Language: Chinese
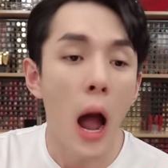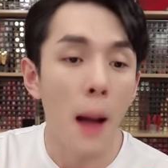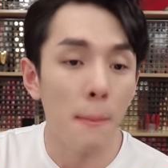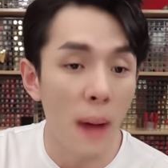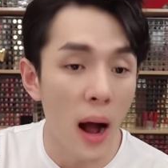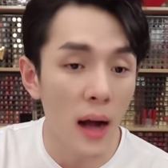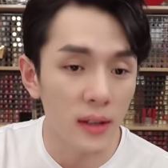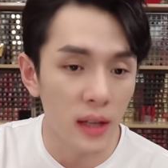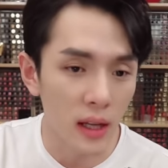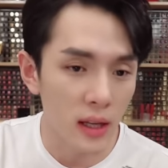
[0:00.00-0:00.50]
阿
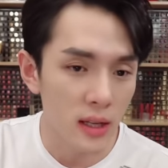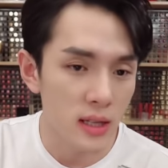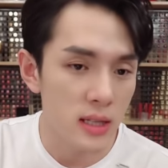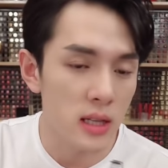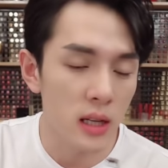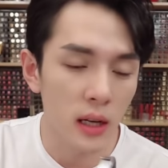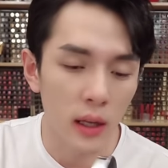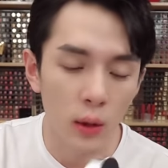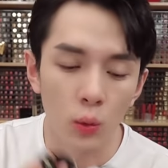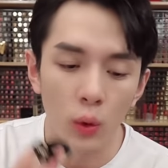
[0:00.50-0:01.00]
玛尼
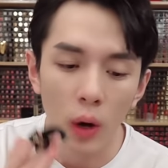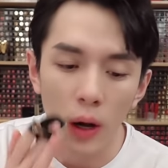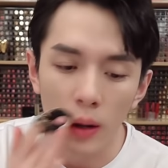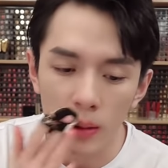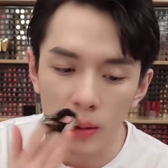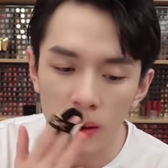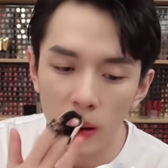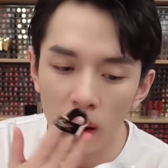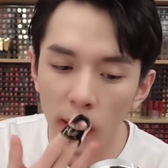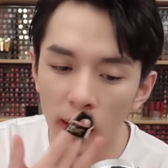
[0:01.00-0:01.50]
四零五
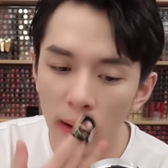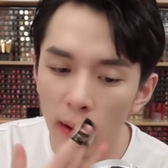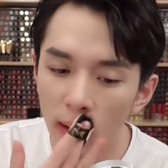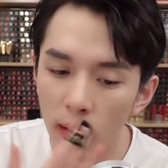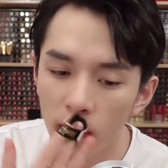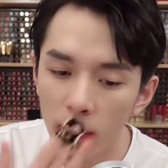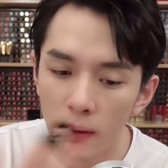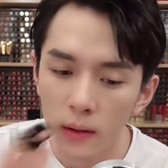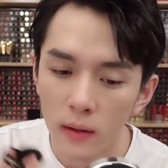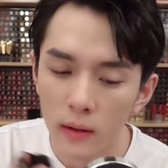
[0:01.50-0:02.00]
号色。
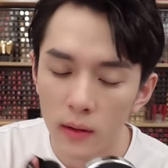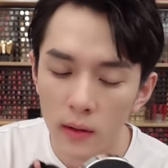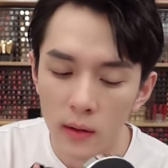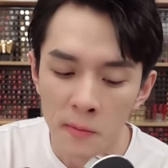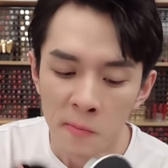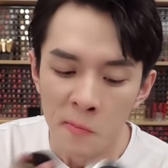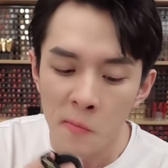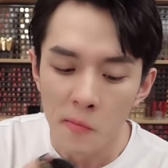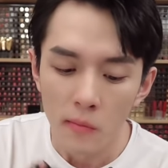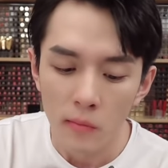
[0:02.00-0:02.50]
阿
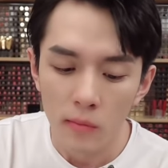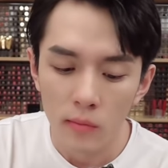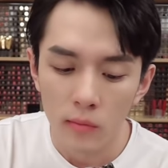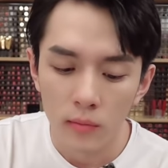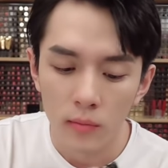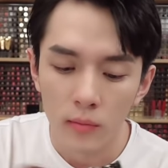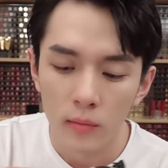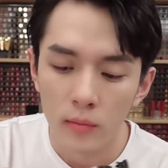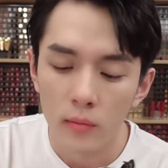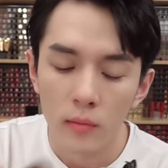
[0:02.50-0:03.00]

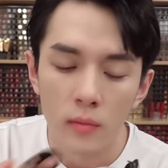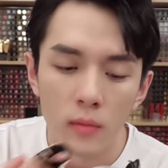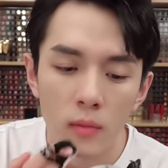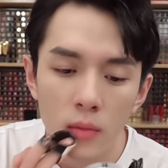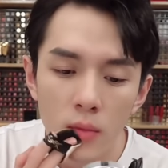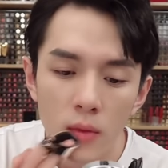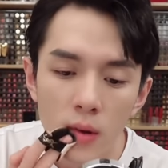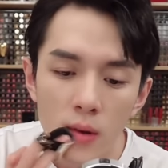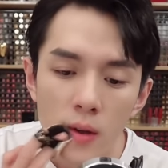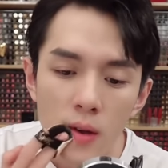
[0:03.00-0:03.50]
阿
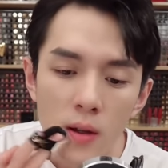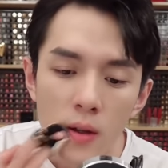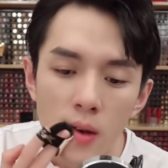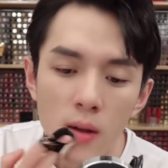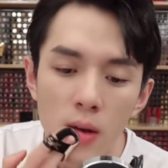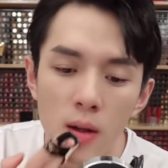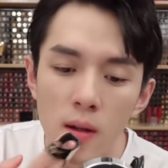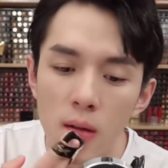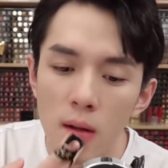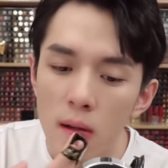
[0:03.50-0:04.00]
玛
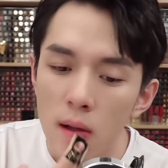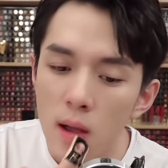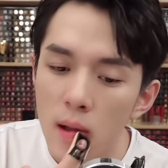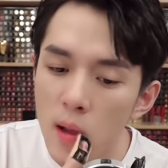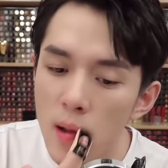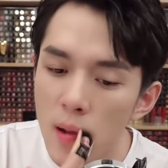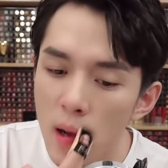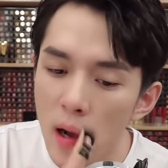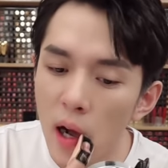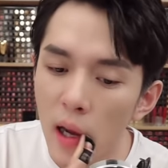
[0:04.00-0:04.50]
尼二零
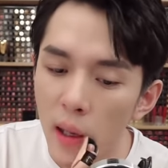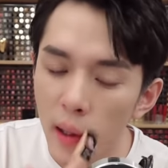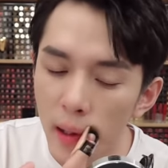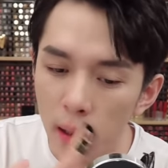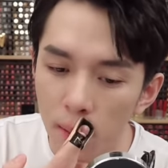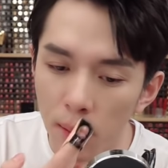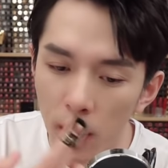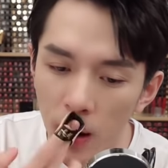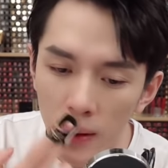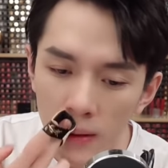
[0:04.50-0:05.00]
一二
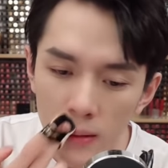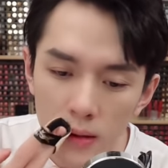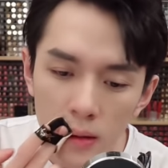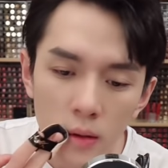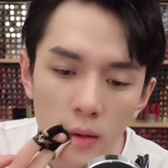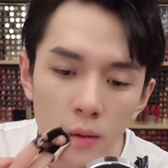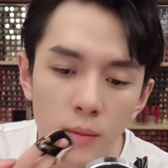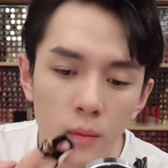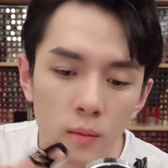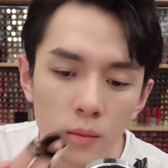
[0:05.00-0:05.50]
零一，不好意
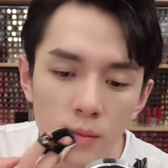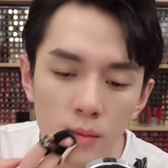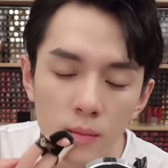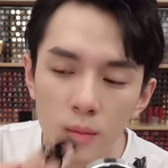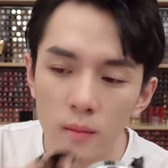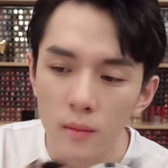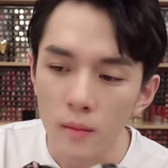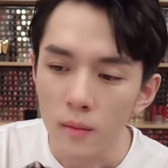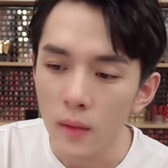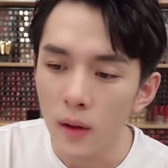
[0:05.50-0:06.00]
思。
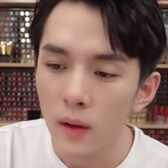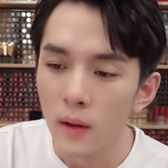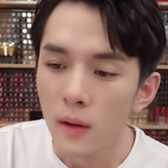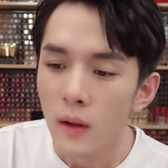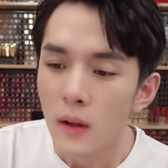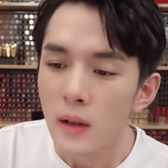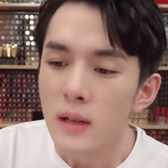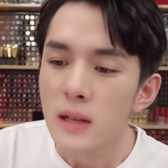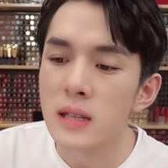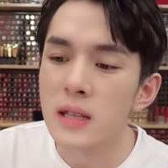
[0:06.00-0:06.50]

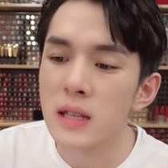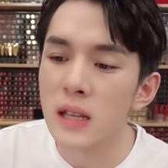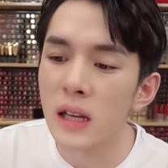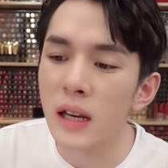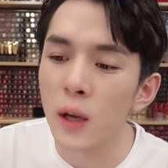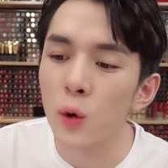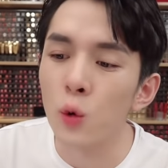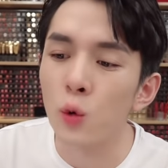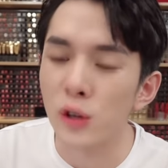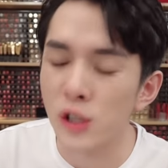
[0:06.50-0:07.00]
阿玛尼
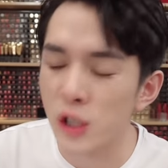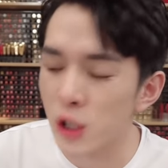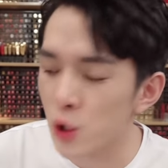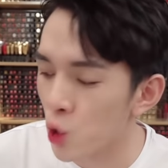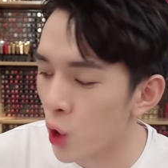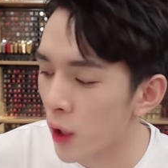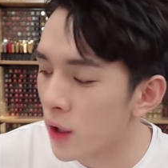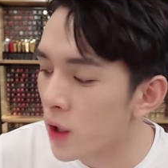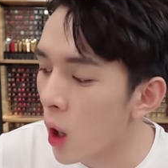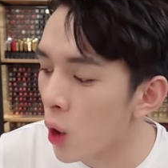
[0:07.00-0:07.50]
四零五
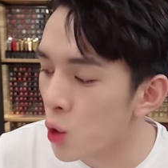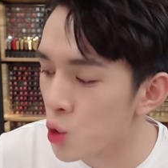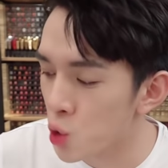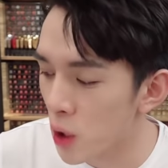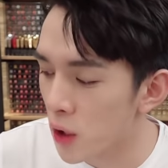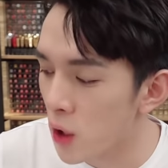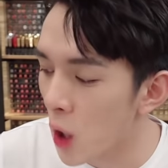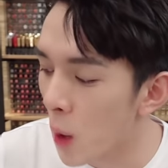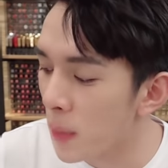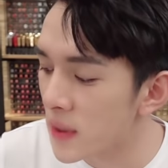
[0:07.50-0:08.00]
是唇釉，
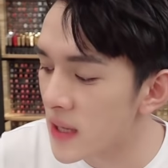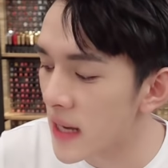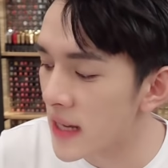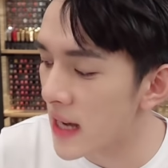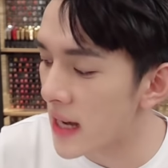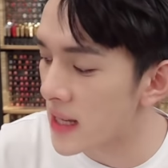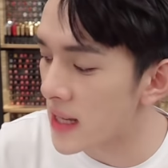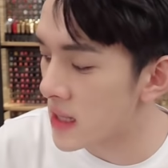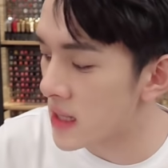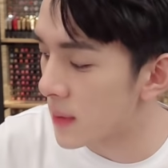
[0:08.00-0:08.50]
唇釉不
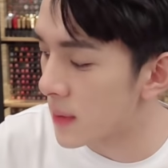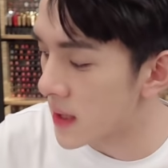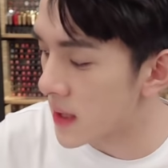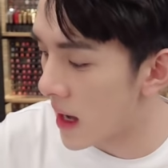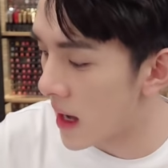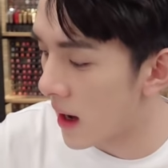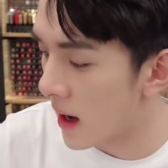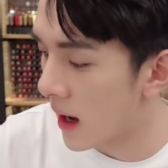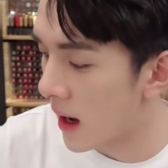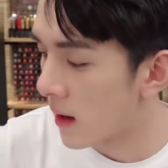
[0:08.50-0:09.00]
参加此次比
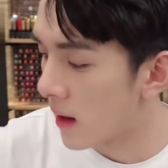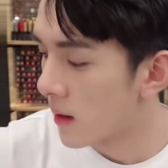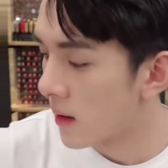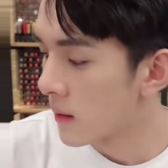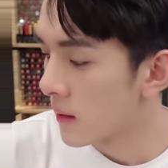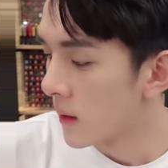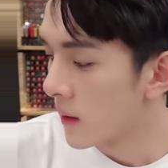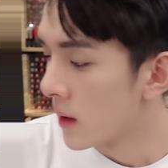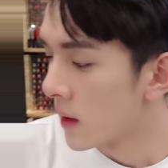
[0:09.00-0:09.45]
赛啊，